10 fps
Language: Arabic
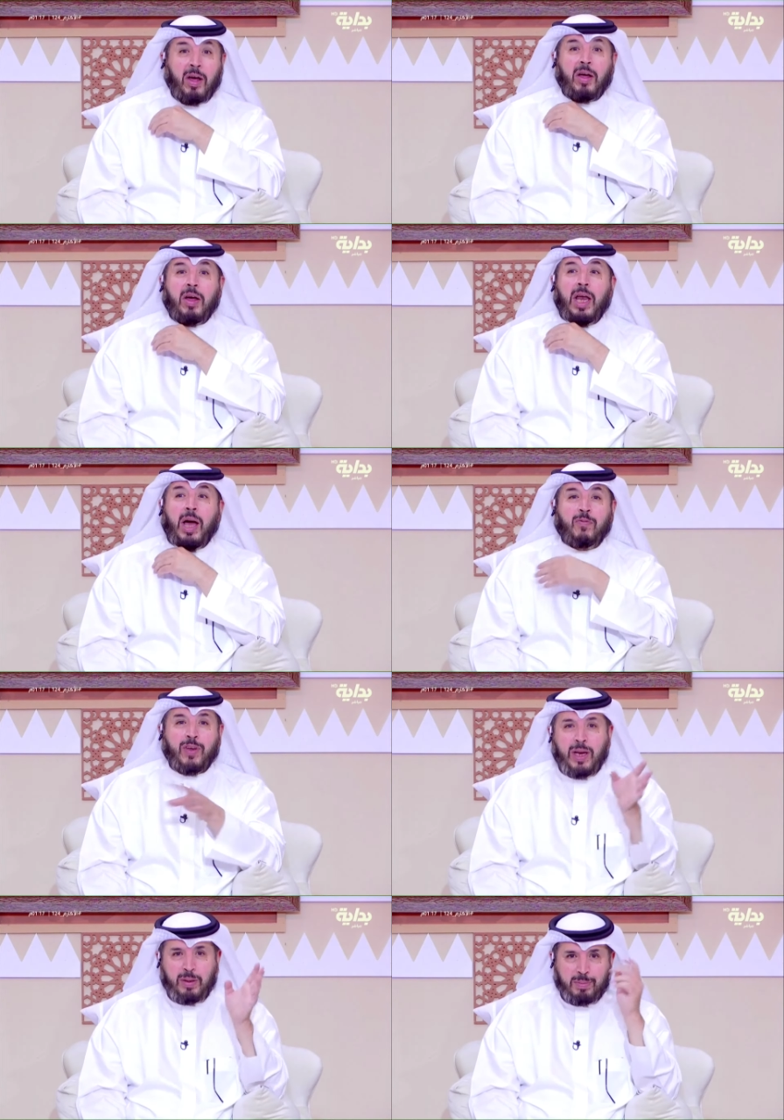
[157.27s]
العب
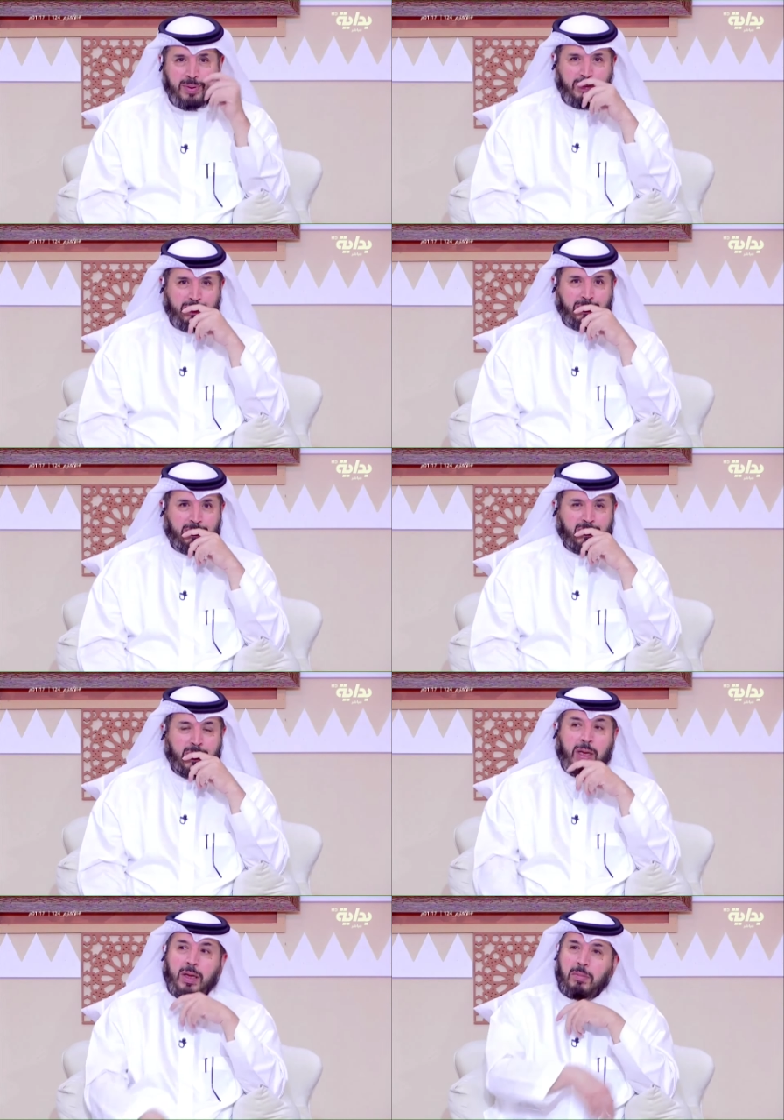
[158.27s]
فيه لعب
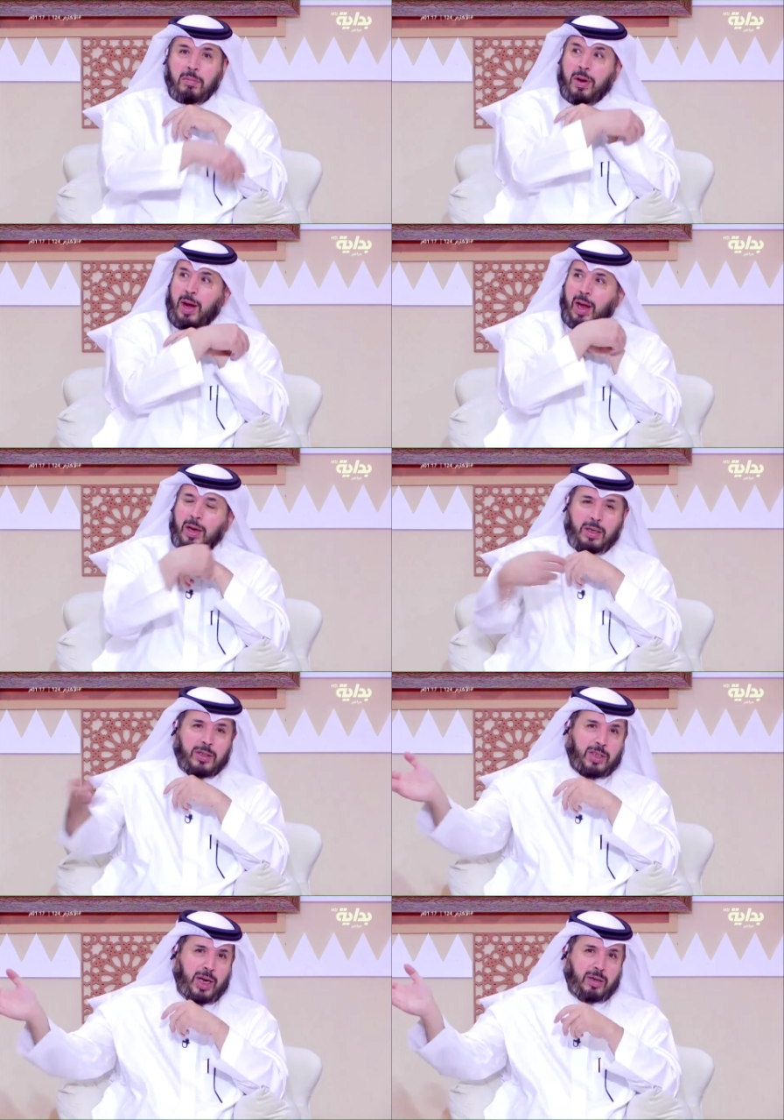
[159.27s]
رايح
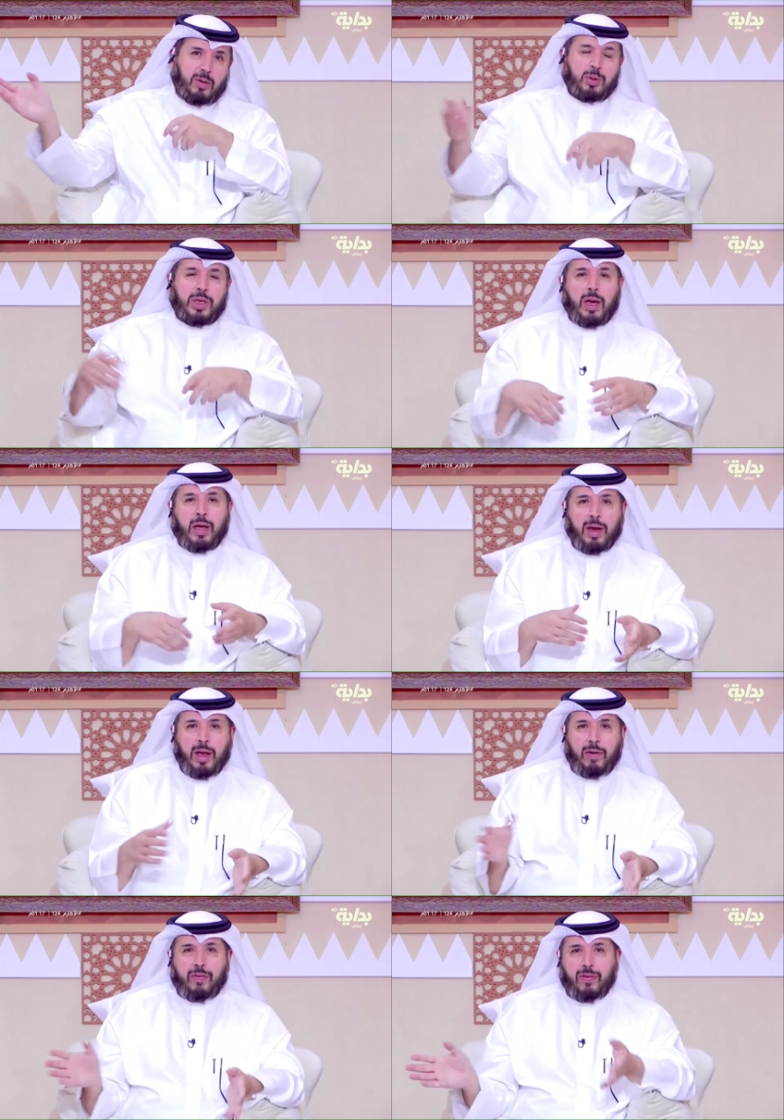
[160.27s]
جاي ودي
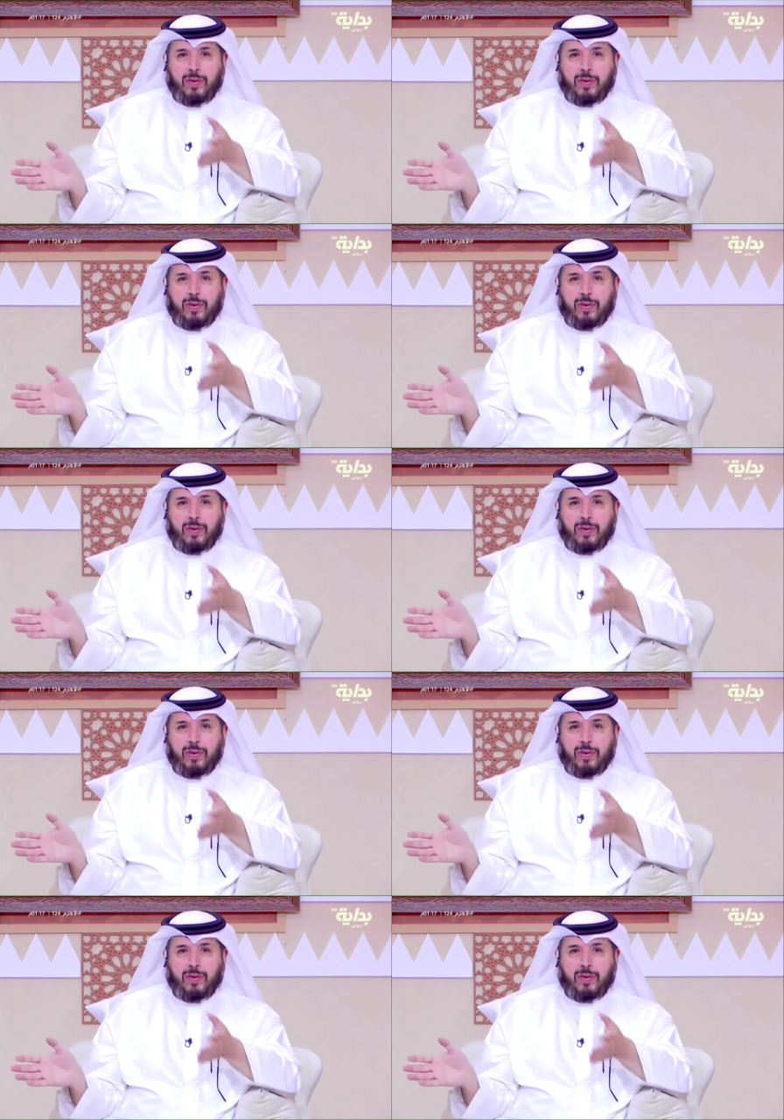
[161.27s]
الارياف